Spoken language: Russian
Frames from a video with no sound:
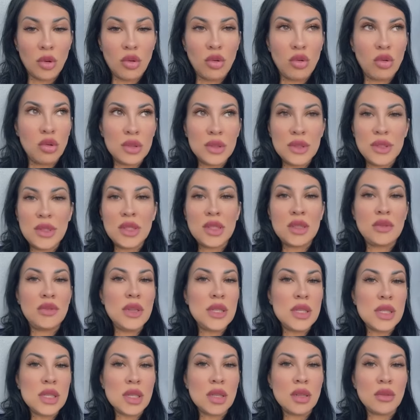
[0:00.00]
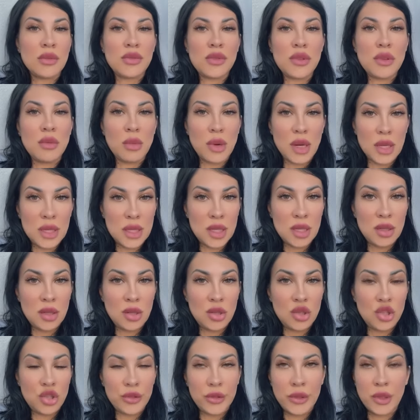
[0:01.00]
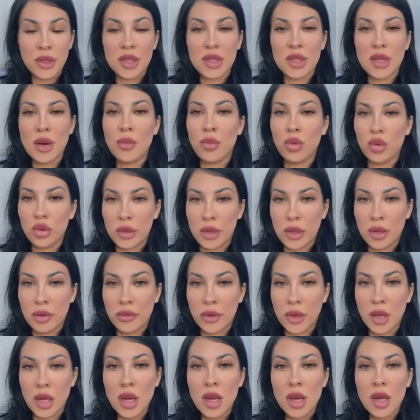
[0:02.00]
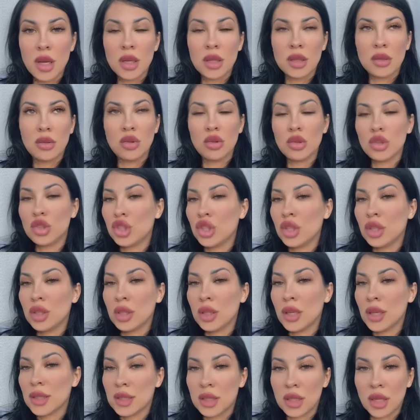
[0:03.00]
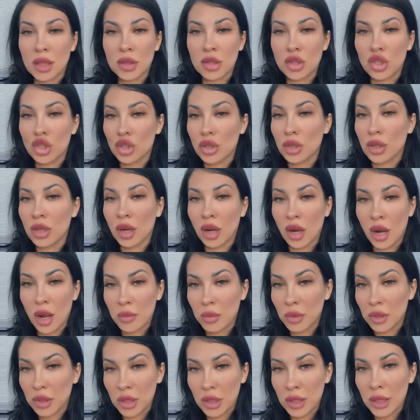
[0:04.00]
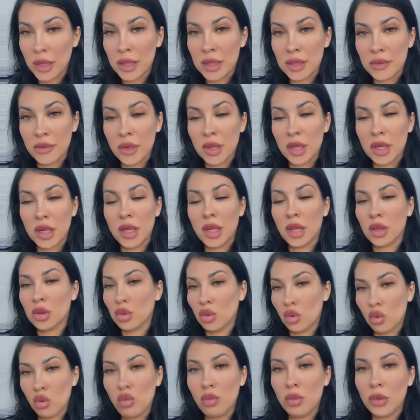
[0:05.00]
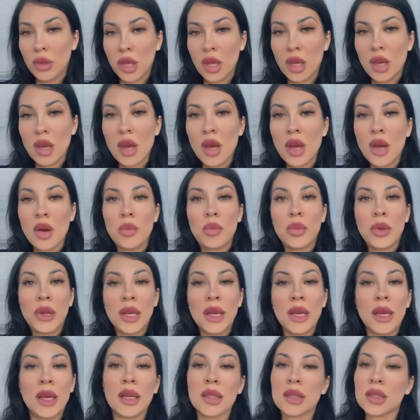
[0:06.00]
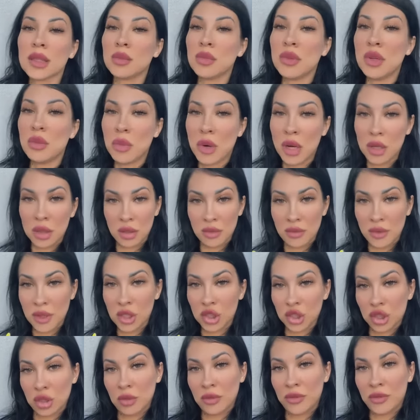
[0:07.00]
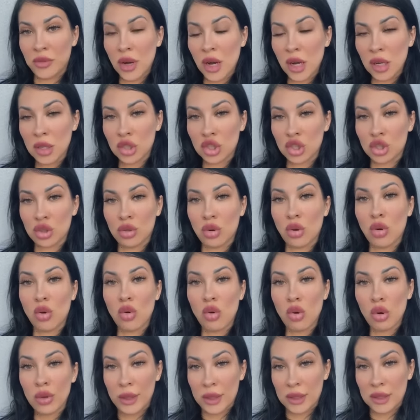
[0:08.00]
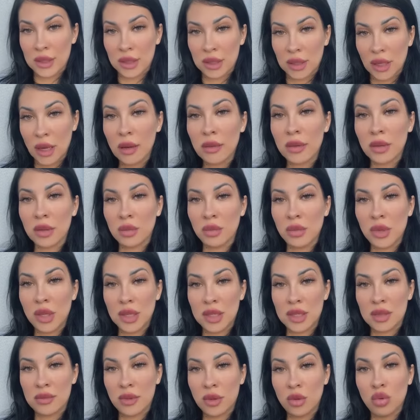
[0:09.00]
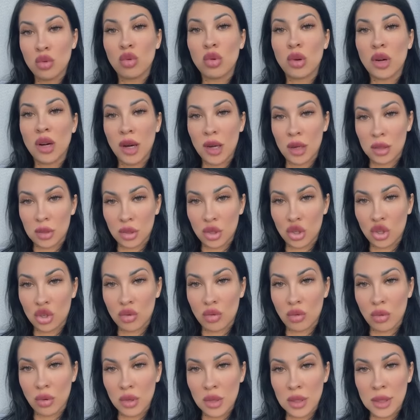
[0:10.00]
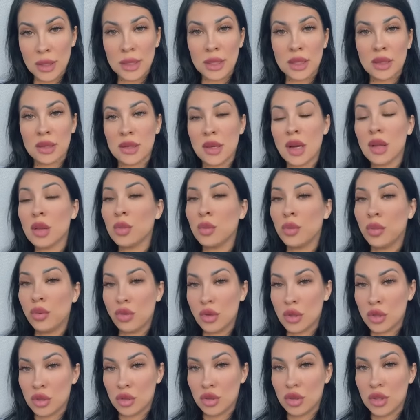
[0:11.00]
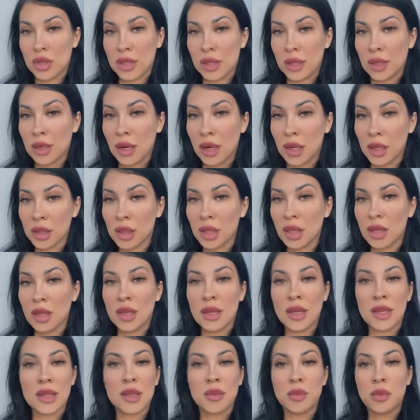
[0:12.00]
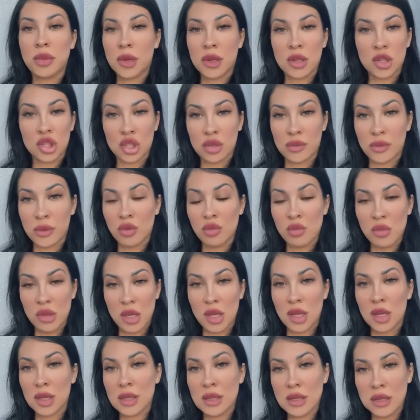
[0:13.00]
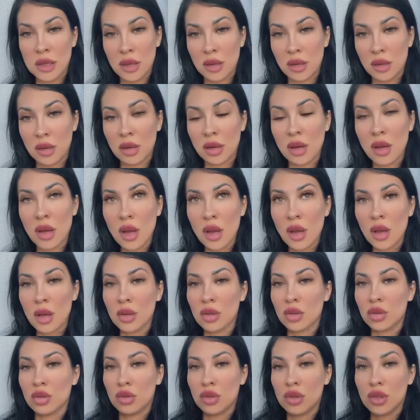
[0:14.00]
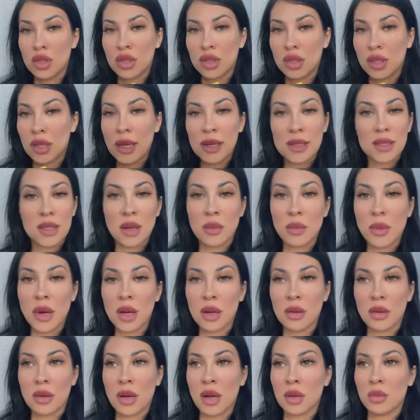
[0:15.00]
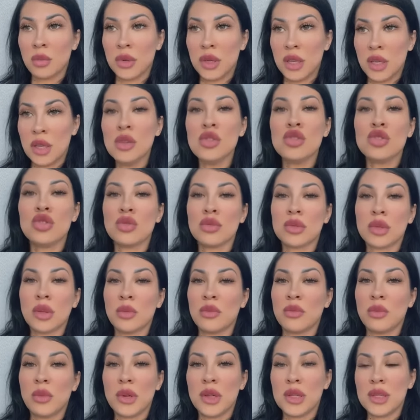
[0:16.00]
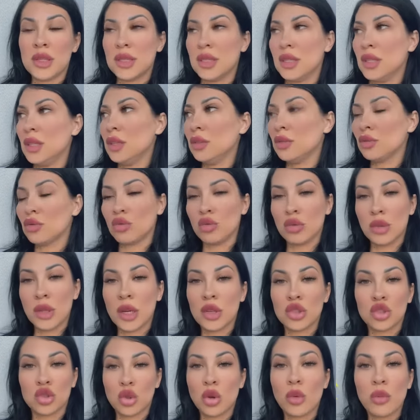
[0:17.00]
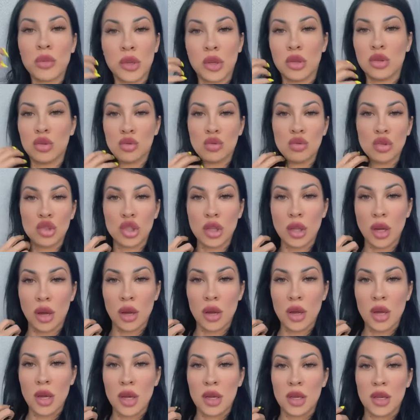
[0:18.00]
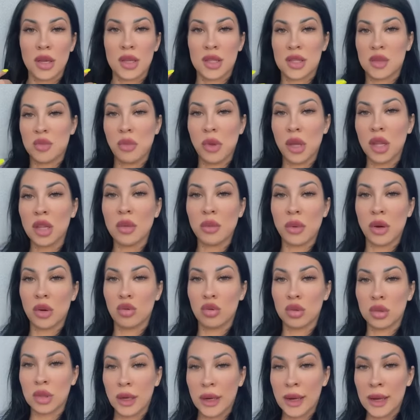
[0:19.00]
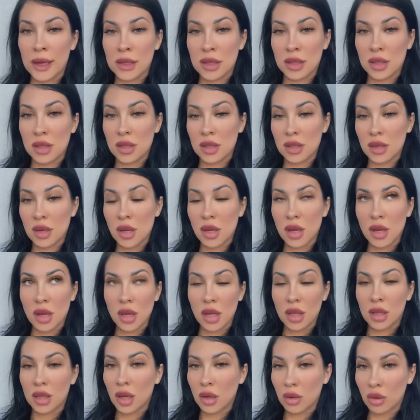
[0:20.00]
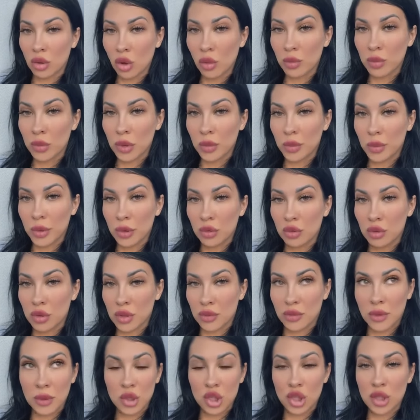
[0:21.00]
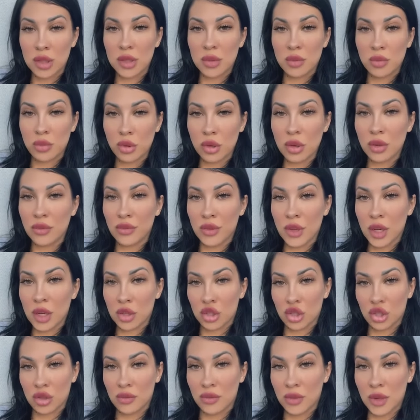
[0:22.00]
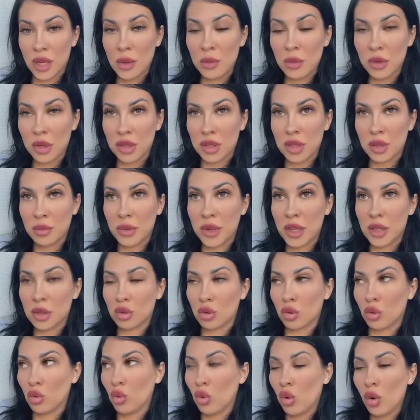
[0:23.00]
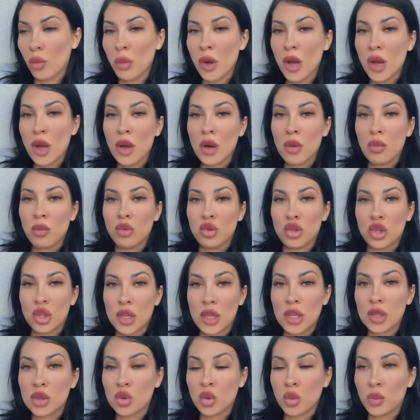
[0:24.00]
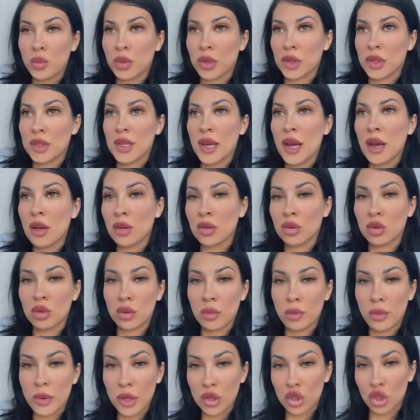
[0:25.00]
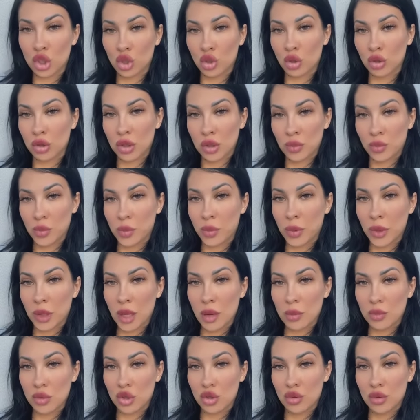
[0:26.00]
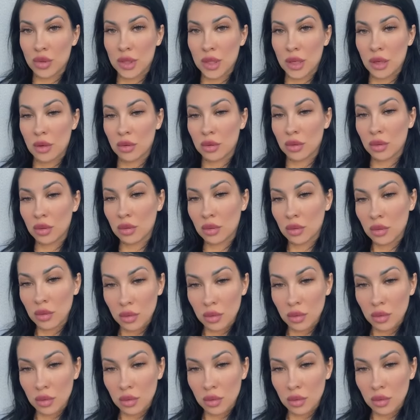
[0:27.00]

Он действительно внимательный человек, заботливый, очень достаточно грамотный для своих лет, умный. При этом немаловажный факт, что он оставил мне свою карточку и сказал, пользуйся картой, не спрашивай у меня денег. То есть я сама как бы езжу там в магазин, куда, что мне нужно, я смело могу тратить. Это огромный плюс вообще, тем более в наше время, где, блядь, кругом мужики с купердяя, которые, блядь, счет напополам еще делят.